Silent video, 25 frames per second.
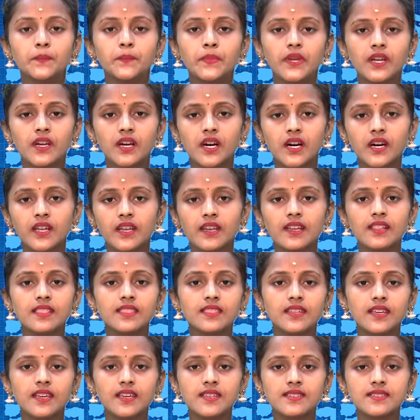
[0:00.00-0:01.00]
பீகாரில்
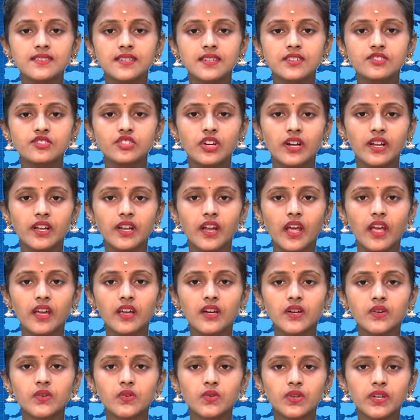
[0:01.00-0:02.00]
தேசிய
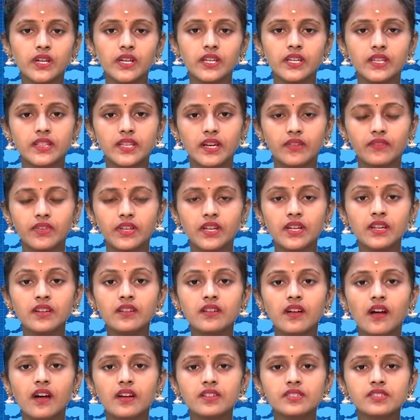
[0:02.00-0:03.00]
ஜனநாயக கூட்டணி தவிர
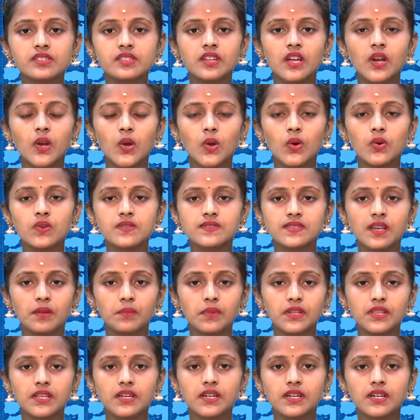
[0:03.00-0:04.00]
ராஷ்டிரிய லோக்
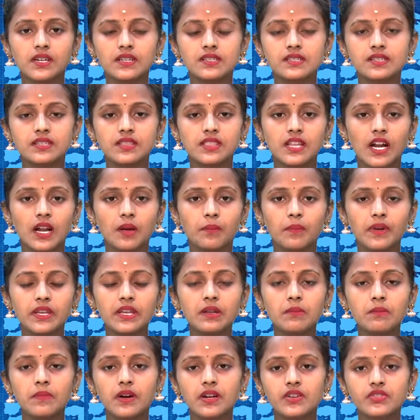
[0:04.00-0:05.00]
சமதா கட்சி
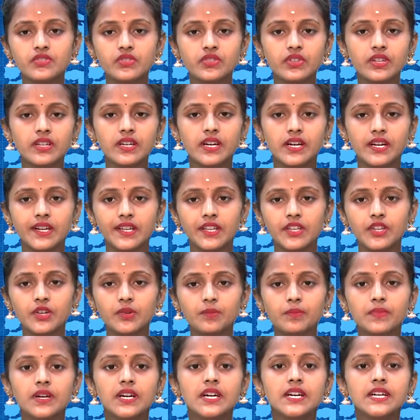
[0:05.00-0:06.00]
தலைமையில் மற்றொரு
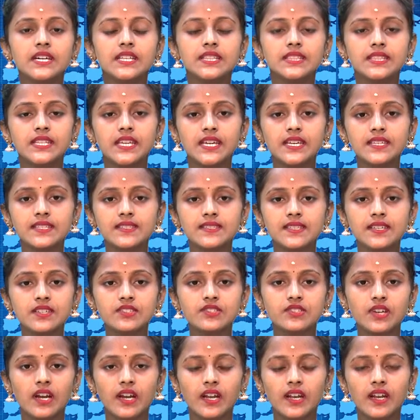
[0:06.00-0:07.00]
அணியும் தேசிய
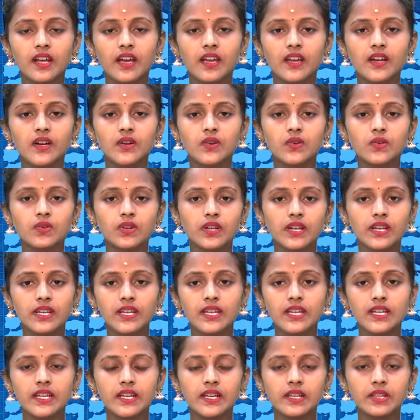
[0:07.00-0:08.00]
ஜனநாயக
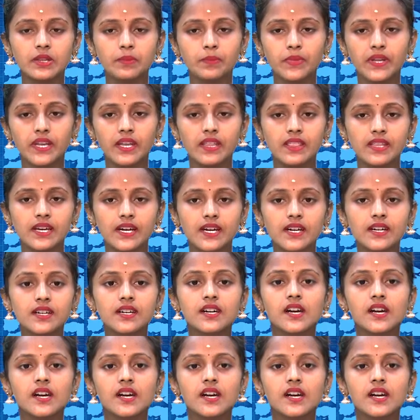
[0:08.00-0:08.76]
கூட்டணியில் இருந்து பிரிந்த